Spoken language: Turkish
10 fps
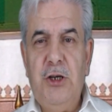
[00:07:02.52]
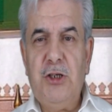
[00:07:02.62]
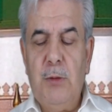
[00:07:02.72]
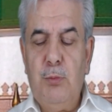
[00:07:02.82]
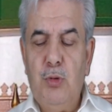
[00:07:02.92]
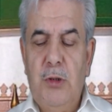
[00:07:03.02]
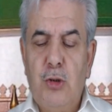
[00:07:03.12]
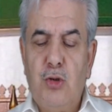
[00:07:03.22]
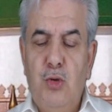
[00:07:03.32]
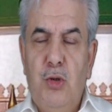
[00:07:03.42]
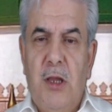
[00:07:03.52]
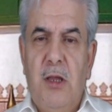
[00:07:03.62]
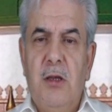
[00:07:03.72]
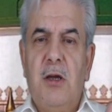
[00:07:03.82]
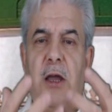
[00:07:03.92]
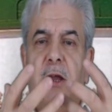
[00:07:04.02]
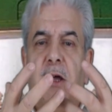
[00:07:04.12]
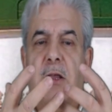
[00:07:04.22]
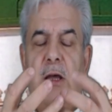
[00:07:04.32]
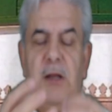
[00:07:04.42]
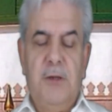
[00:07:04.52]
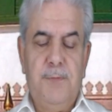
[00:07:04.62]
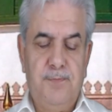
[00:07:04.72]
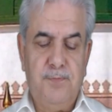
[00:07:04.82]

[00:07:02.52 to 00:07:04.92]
İşte bunlar sünnetin kaynakları.